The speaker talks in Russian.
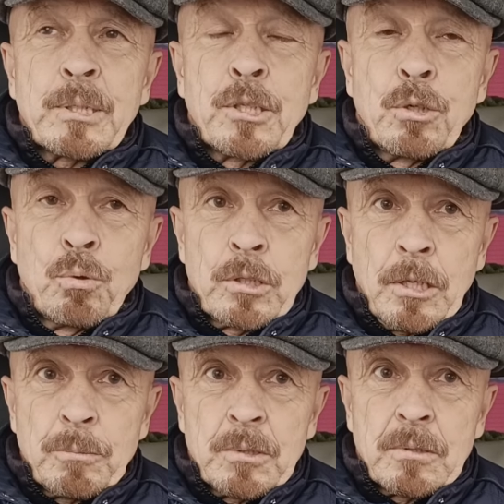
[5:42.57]

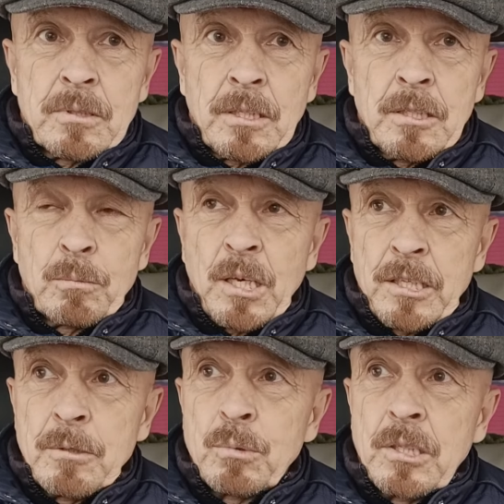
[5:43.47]
патриотом таким,
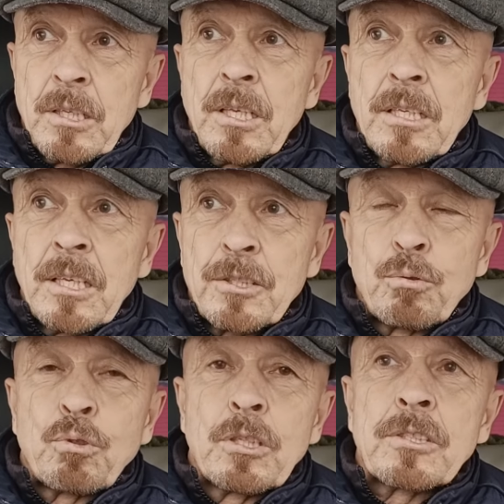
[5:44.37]
каким ты и есть,
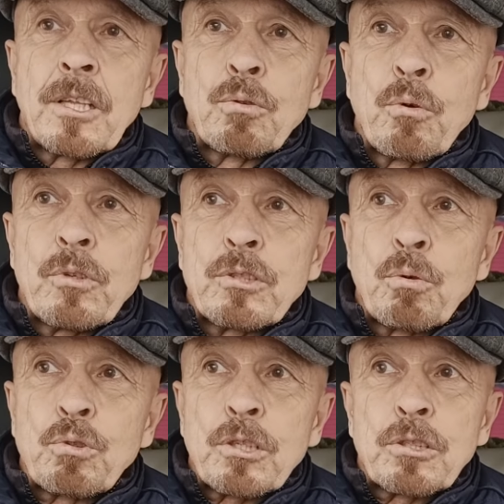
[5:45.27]
но ты становишься
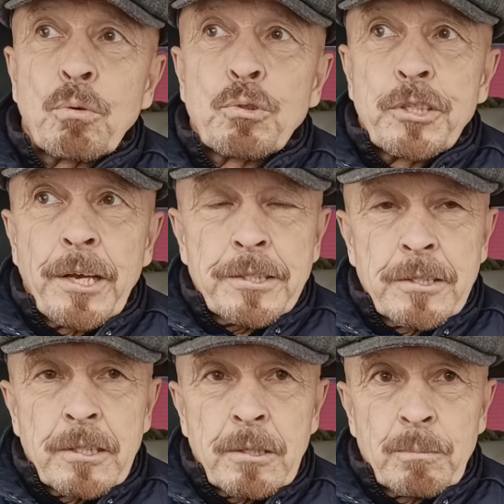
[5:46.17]
уже
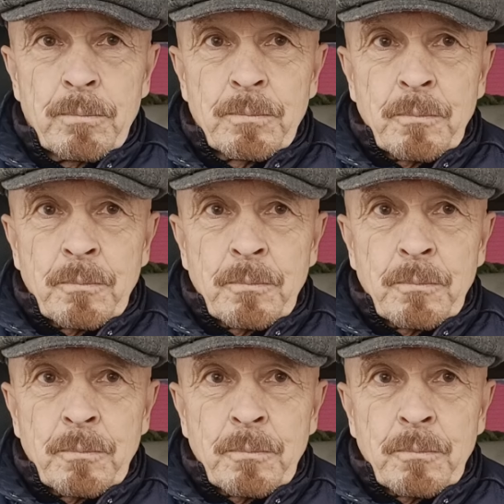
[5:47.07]
соучастником